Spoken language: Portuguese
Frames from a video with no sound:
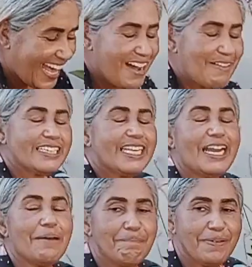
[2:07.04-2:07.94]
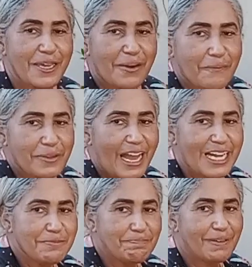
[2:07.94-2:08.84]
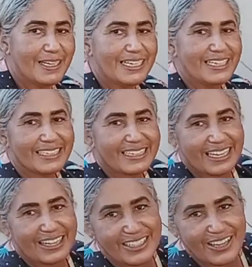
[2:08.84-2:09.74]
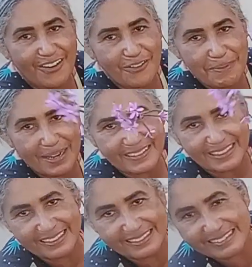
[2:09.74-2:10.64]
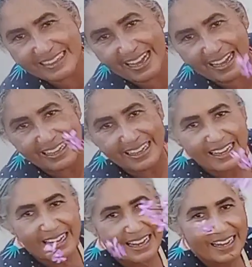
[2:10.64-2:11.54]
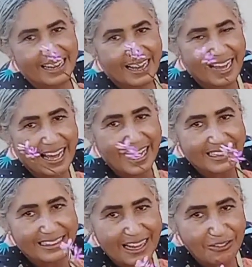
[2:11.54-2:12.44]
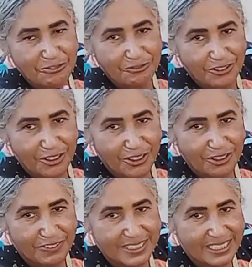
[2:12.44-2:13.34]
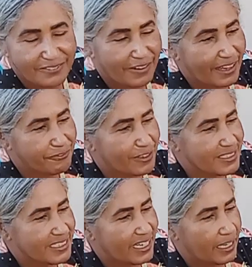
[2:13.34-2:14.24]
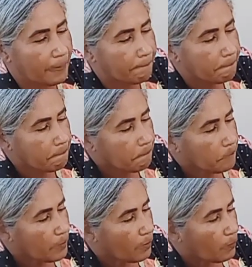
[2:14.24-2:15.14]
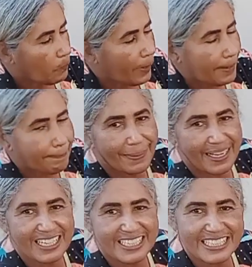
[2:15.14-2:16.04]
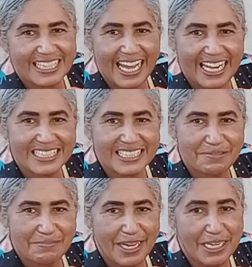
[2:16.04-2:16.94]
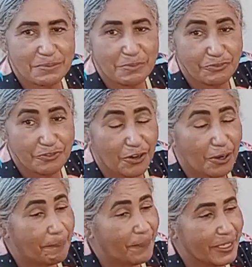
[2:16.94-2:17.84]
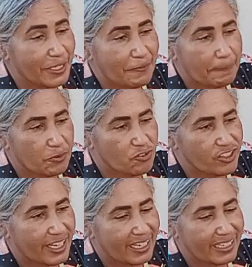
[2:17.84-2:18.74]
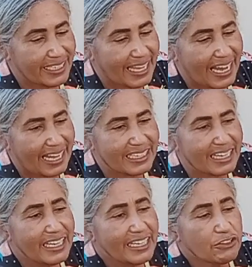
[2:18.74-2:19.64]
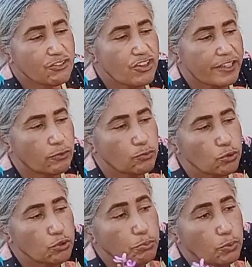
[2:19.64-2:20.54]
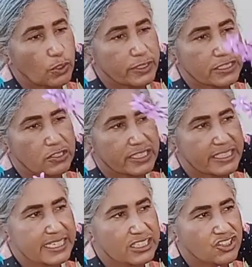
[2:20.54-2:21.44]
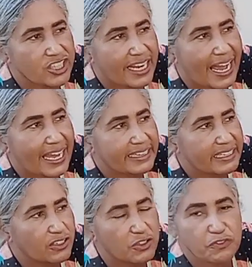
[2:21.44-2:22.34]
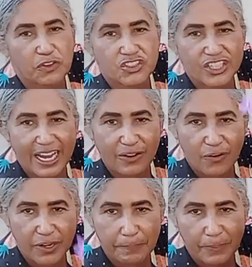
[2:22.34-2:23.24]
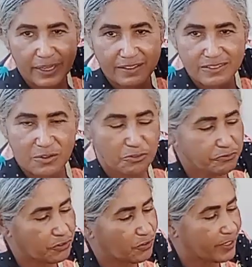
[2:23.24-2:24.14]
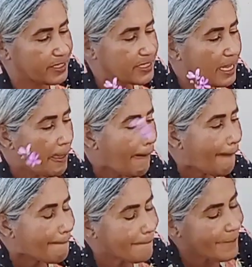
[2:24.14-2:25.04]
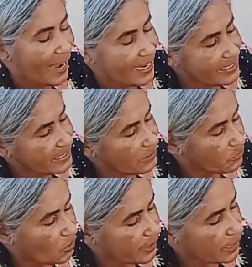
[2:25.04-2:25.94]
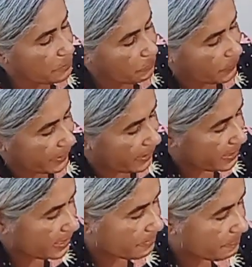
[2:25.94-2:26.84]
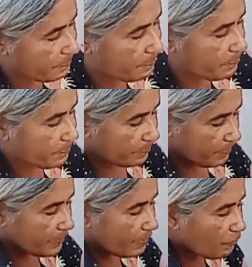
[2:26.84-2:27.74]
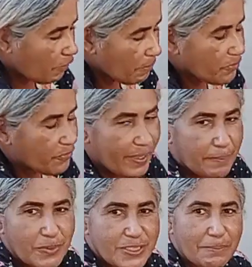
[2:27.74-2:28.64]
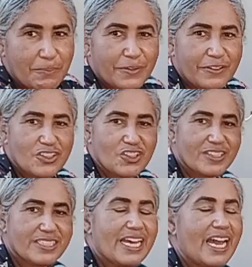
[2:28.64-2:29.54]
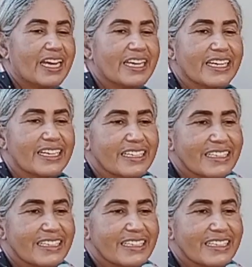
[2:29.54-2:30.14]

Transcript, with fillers: É uma terapia, cuidar de planta e ó como essa aqui está. Ah, tá com flor, você vai fazer o replante dela assim mesmo? Vou, porque não vai prejudicar ela em nada. Isso já são tudo mudas, se eu quisesse tirar, entendeu? Não vou tirar agora porque estão com flores, mas já são todas mudas. Vamos ver, meus amores, a gente consegue?